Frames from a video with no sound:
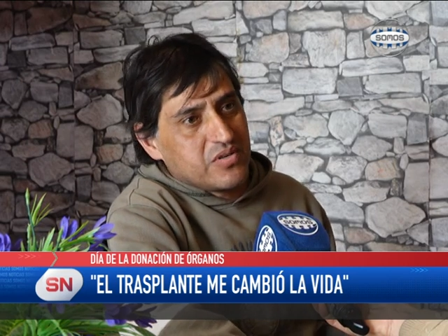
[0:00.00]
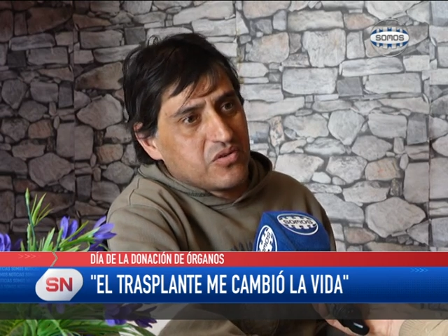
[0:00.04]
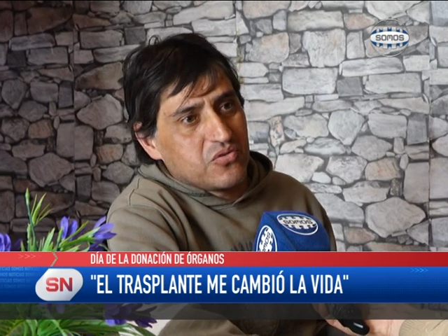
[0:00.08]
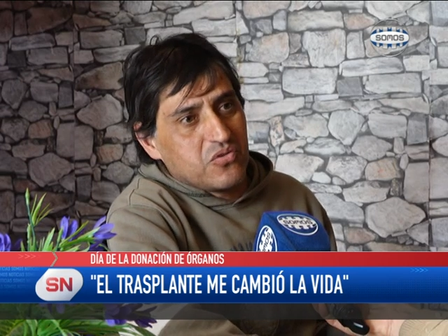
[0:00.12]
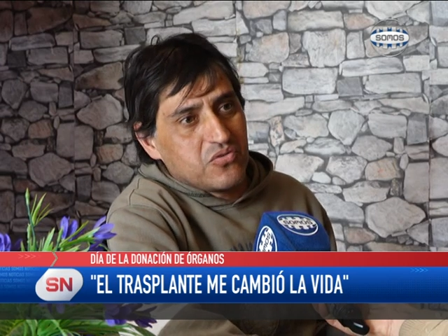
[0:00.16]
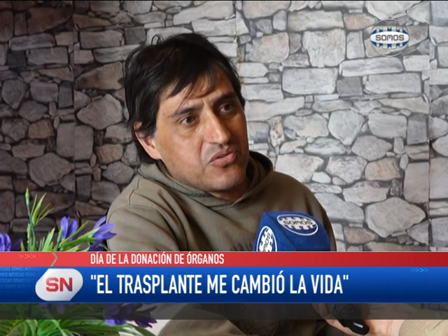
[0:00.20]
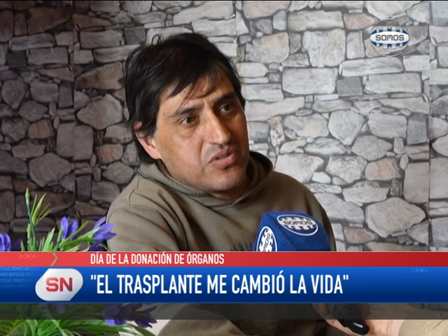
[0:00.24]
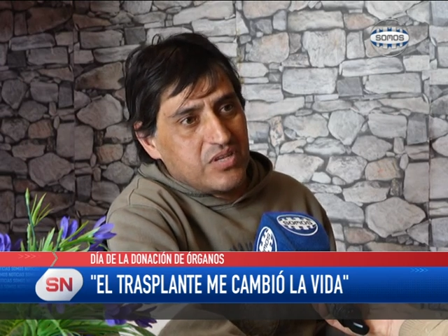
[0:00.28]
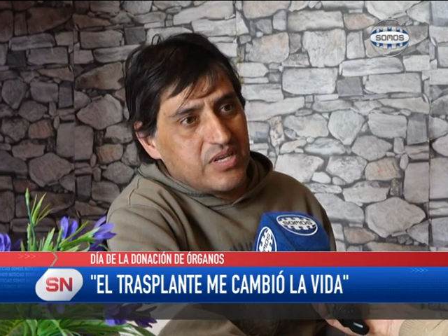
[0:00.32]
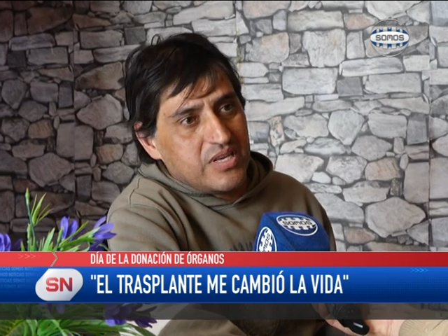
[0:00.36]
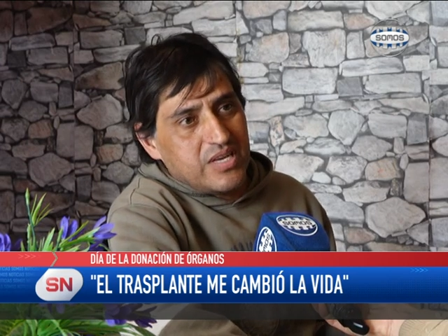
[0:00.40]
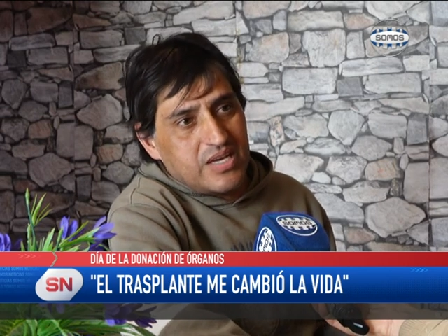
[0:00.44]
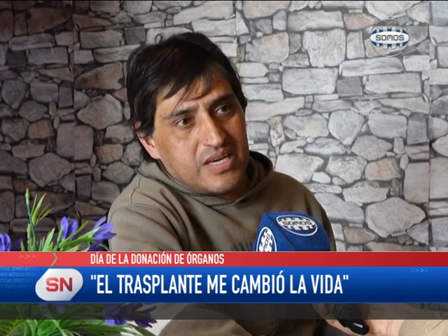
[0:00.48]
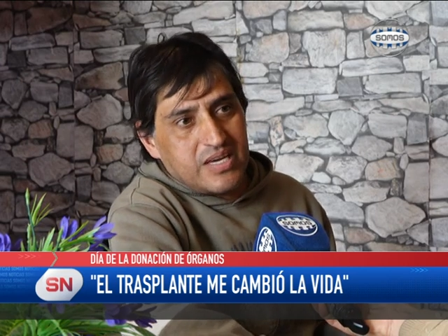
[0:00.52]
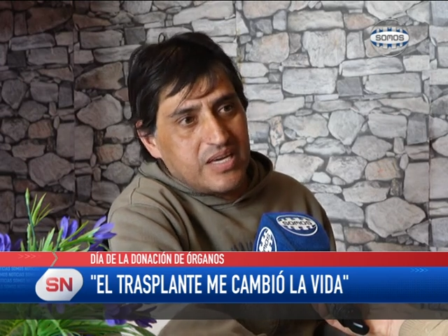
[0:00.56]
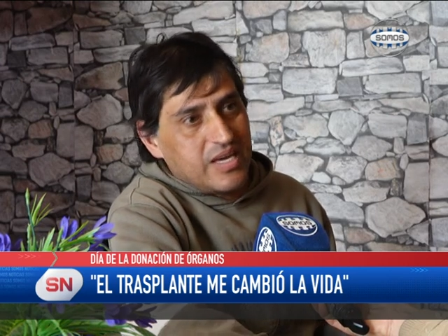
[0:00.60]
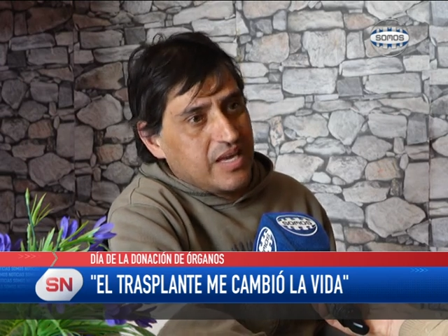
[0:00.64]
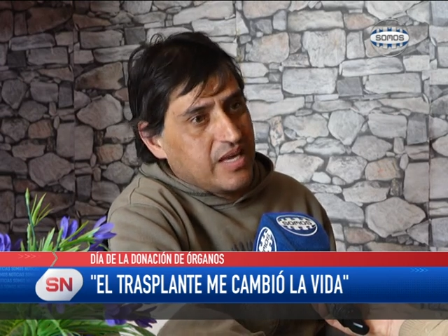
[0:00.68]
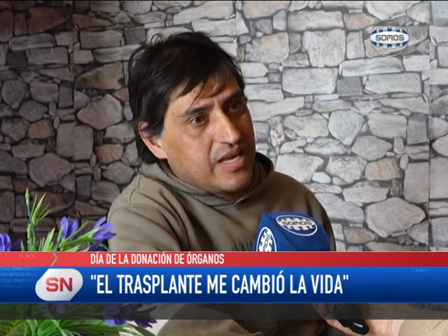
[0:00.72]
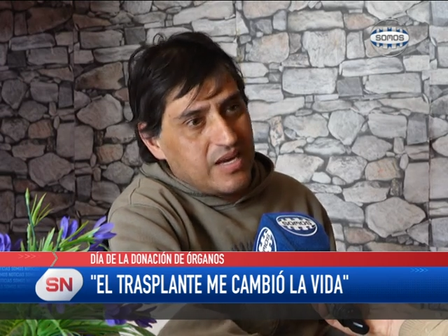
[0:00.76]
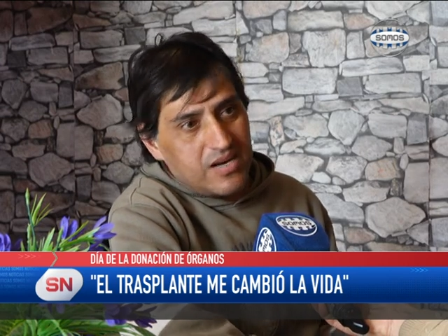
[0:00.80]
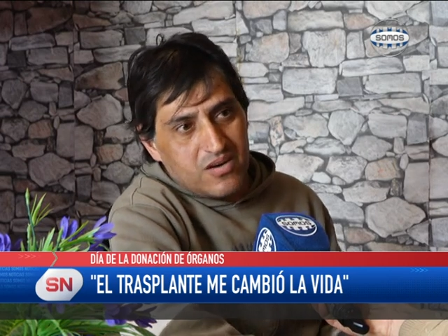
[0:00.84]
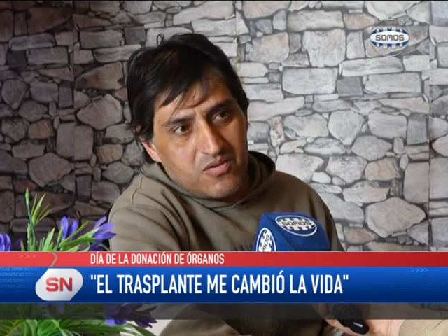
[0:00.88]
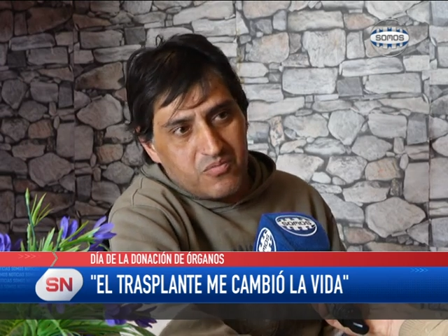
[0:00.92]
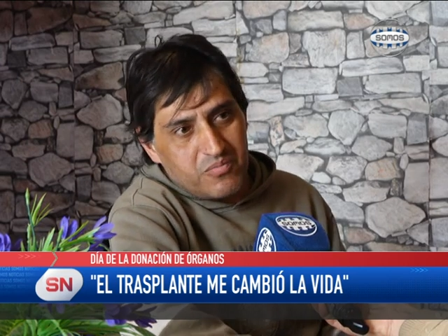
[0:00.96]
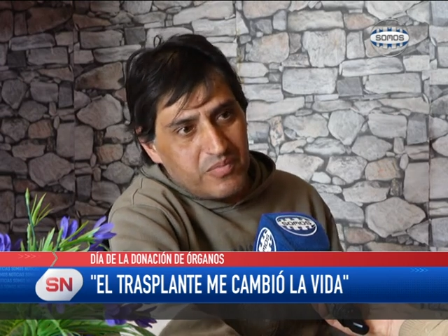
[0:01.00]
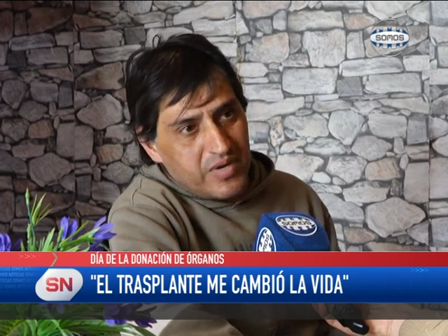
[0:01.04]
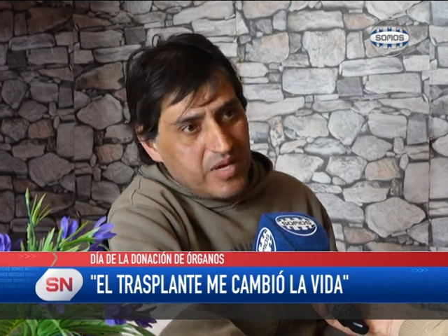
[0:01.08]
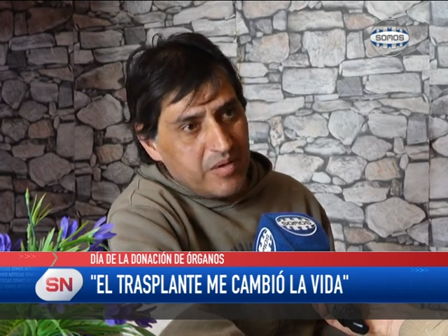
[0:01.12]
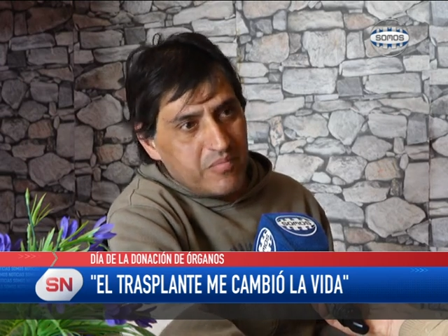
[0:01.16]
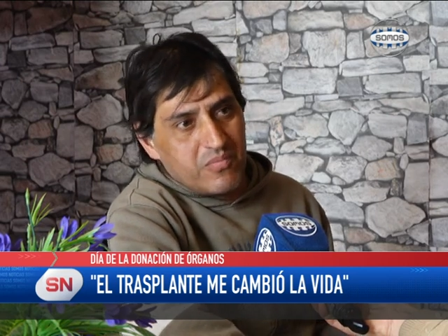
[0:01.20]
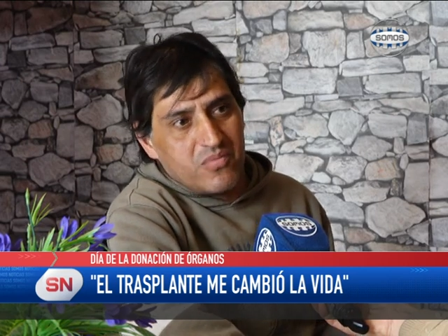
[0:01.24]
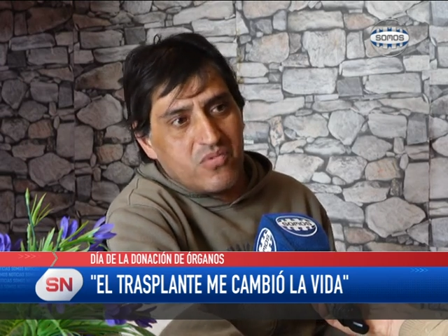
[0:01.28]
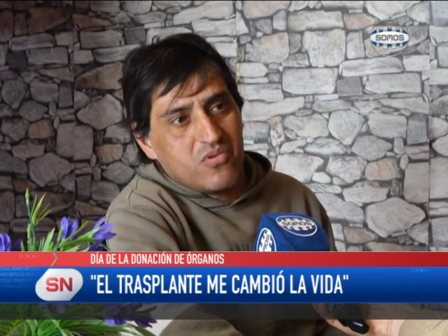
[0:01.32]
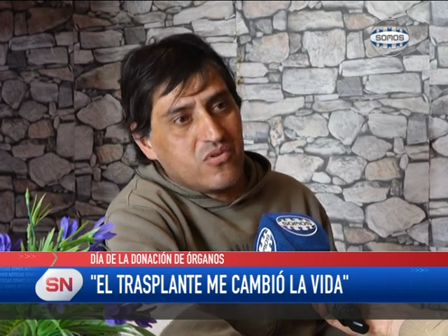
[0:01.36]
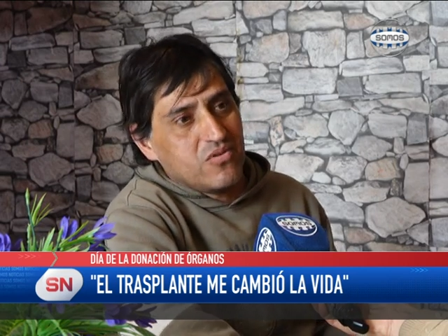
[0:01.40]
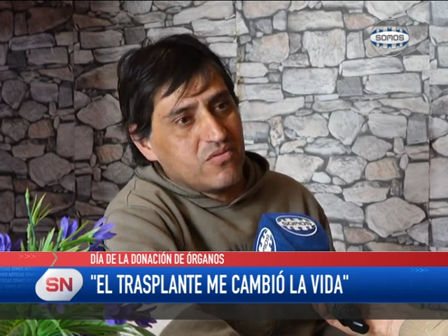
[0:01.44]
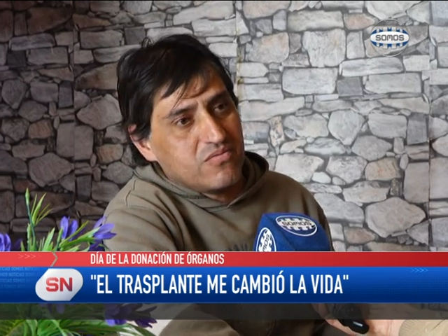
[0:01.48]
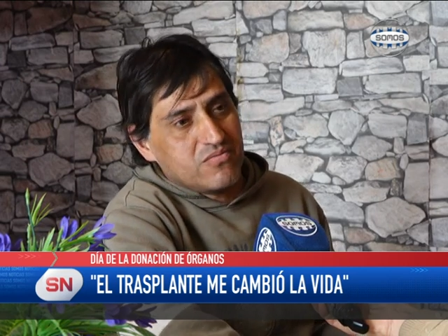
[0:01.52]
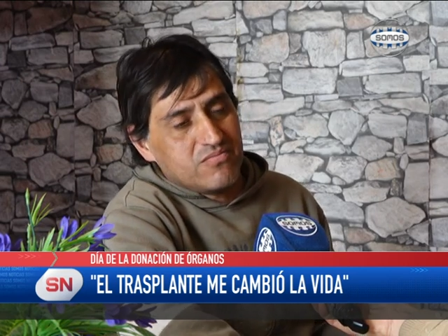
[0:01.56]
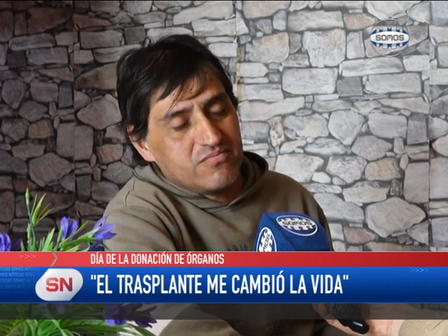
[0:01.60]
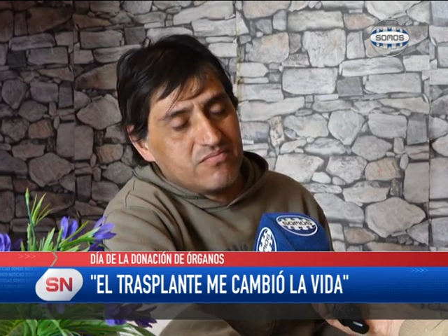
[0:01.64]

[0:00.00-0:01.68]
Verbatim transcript: rutina que era lo mismo.